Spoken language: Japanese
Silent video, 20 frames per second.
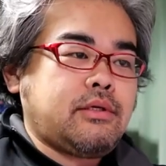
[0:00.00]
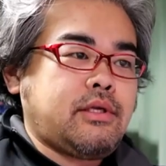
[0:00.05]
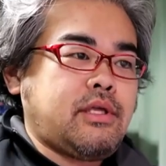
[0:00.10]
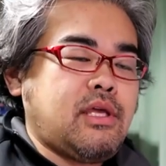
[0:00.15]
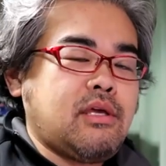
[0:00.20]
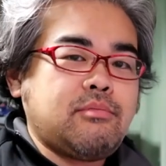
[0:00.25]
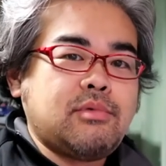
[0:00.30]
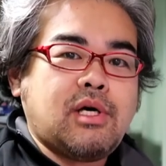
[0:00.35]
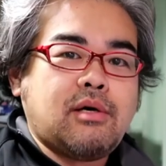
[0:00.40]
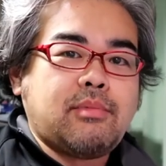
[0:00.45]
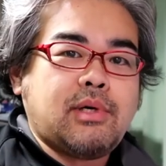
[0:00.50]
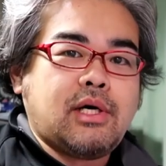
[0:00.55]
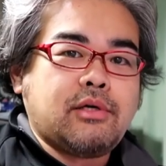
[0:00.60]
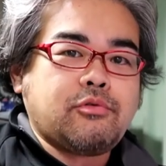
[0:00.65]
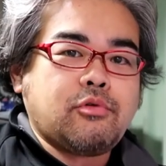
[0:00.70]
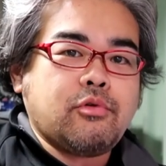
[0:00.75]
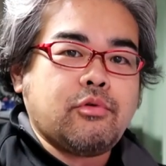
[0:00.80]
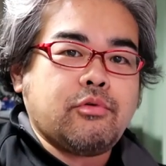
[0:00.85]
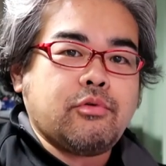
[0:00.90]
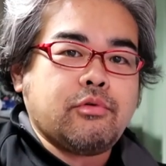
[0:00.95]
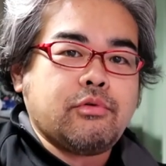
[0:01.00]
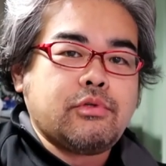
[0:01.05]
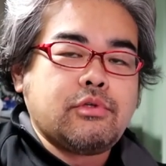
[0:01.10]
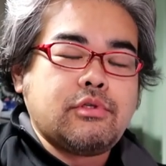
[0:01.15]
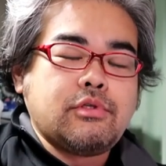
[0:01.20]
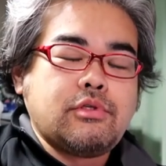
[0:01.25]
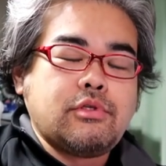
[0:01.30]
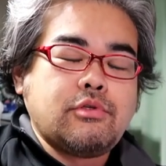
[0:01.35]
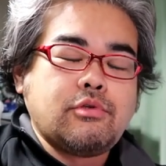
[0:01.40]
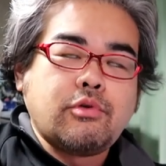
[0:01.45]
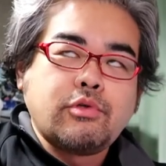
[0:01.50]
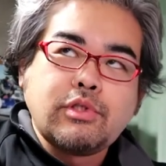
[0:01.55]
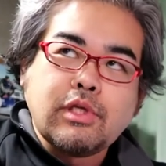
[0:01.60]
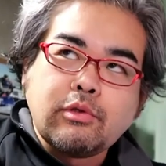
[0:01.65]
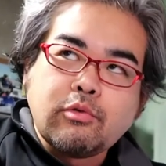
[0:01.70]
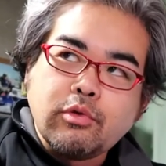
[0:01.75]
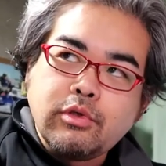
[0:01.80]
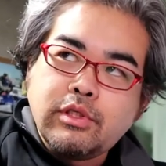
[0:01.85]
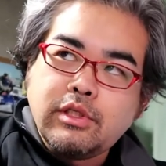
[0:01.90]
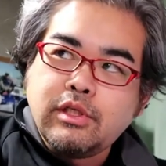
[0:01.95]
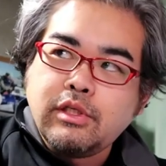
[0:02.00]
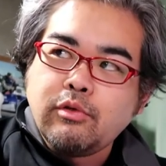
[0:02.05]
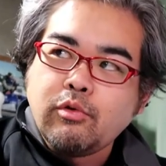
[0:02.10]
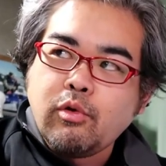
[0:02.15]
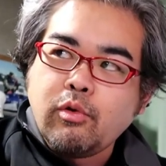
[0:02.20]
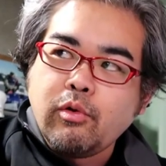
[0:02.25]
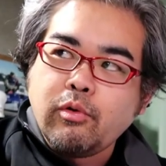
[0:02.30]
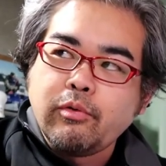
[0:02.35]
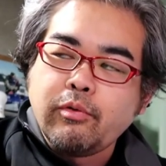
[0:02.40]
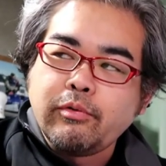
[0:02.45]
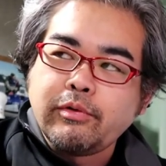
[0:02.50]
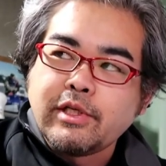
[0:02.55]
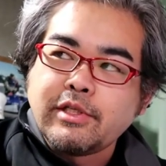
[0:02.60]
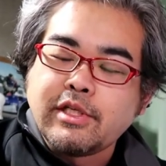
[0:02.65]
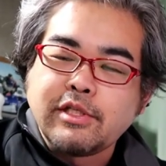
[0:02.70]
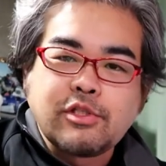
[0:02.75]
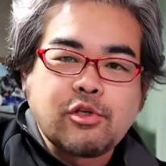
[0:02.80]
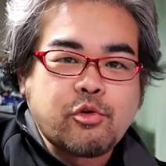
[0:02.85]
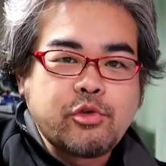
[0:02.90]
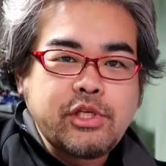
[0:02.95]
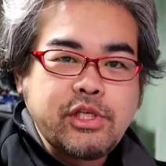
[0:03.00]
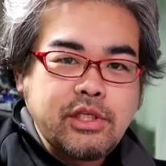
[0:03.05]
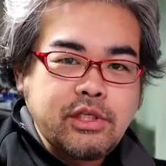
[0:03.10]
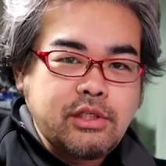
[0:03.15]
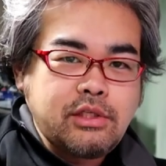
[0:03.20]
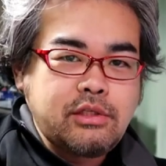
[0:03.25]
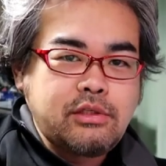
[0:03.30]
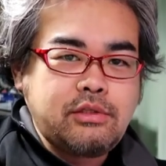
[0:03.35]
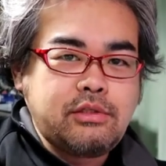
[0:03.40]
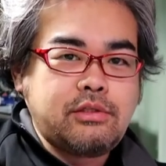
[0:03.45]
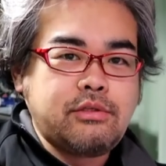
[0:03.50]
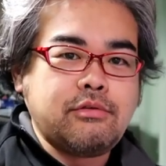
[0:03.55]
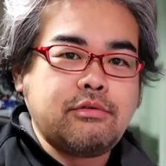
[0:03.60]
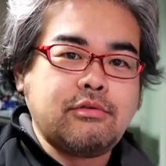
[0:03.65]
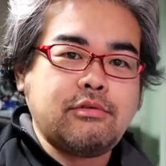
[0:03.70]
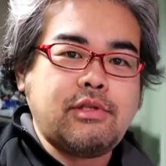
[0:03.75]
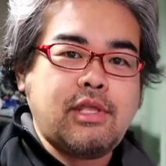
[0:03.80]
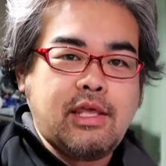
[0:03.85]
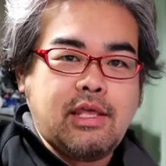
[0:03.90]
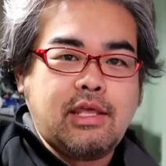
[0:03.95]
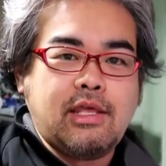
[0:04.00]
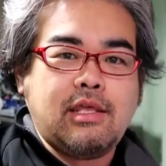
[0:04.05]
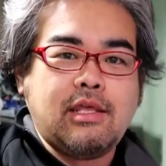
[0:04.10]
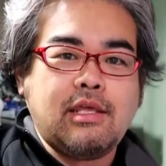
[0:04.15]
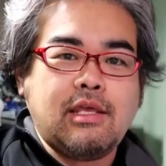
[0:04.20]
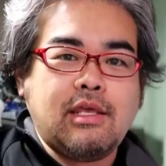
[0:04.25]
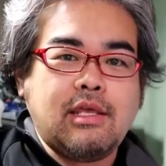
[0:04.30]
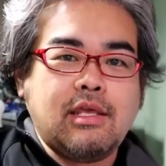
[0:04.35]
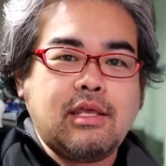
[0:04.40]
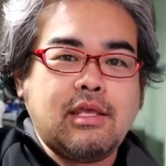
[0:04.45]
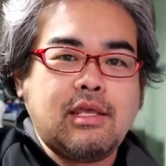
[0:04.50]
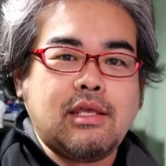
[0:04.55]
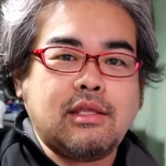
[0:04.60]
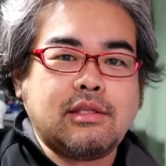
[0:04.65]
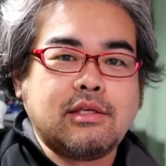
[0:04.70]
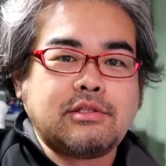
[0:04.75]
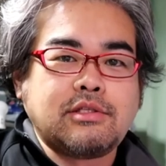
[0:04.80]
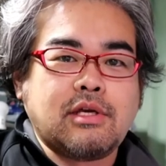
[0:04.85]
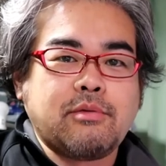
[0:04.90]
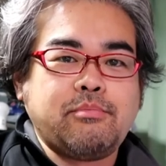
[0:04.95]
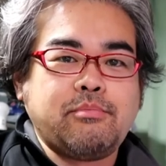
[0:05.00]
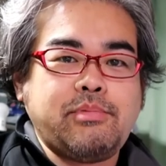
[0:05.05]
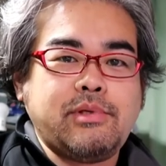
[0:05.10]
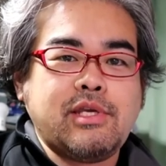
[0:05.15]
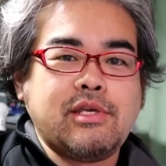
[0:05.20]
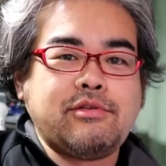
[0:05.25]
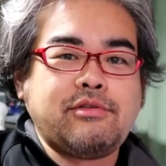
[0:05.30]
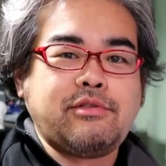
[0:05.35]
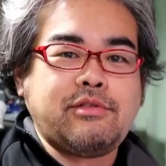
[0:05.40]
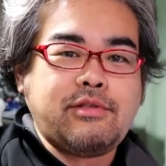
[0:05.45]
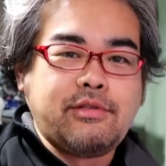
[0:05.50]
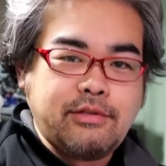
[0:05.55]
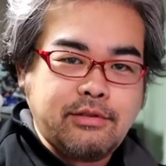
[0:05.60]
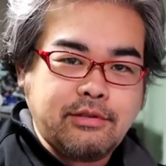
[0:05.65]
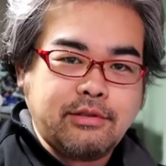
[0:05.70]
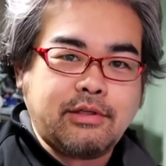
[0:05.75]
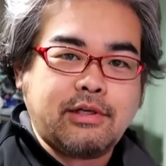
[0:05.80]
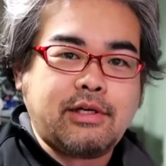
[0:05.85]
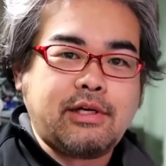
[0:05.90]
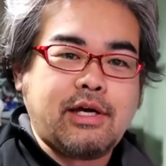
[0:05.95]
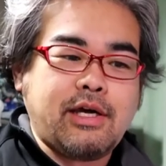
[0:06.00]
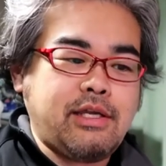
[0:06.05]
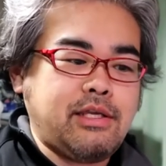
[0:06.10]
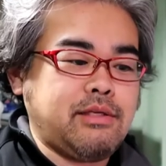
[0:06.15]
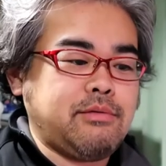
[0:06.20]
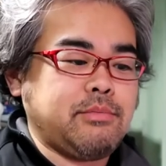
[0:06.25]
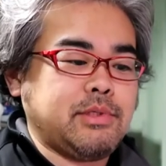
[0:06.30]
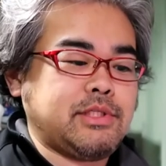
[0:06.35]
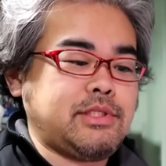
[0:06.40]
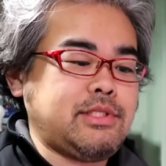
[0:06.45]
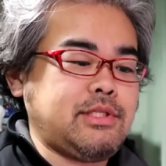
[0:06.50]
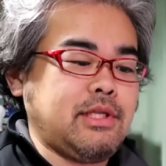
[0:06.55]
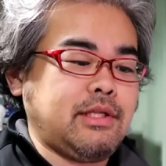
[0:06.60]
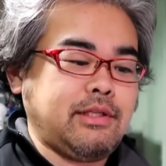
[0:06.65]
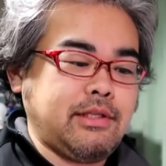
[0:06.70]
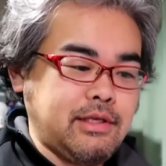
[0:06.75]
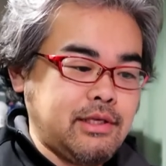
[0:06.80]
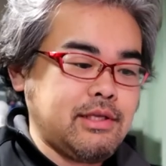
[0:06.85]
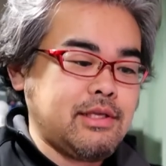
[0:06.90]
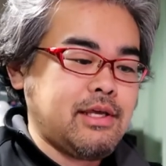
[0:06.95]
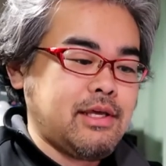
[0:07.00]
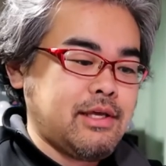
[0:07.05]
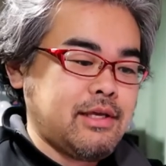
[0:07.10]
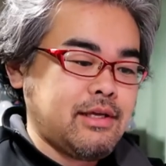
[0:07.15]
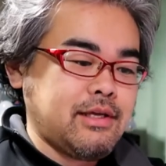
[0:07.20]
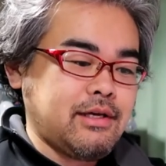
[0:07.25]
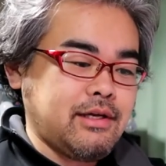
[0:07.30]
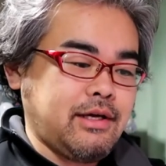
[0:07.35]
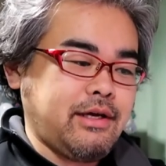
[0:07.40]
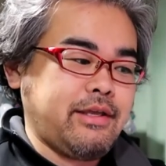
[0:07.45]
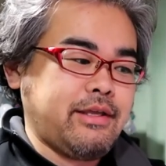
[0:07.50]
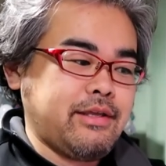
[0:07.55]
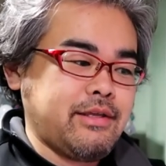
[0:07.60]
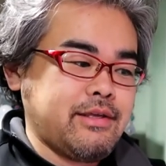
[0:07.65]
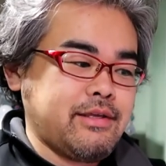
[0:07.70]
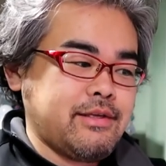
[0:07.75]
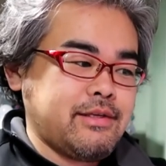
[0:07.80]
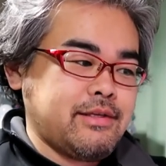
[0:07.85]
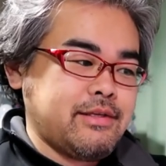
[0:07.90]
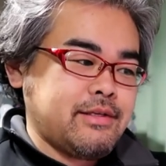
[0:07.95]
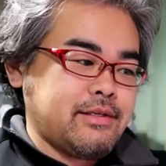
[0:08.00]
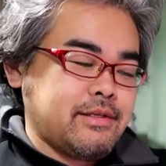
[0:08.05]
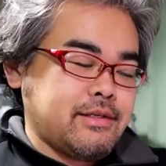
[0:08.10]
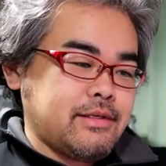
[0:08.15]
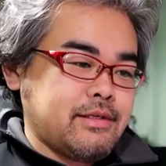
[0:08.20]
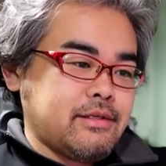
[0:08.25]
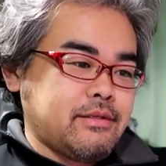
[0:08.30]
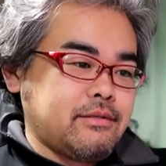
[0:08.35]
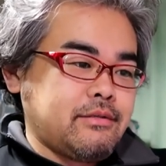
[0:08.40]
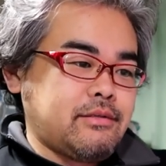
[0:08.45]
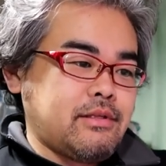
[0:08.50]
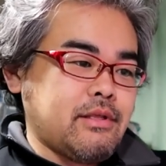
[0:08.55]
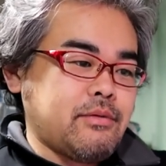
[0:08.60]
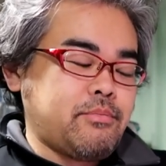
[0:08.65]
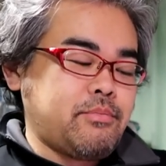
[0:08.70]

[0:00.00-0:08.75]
ゲームはまあその就職した年の私は初任給で、えー、確PS2 買いましたね。はい、で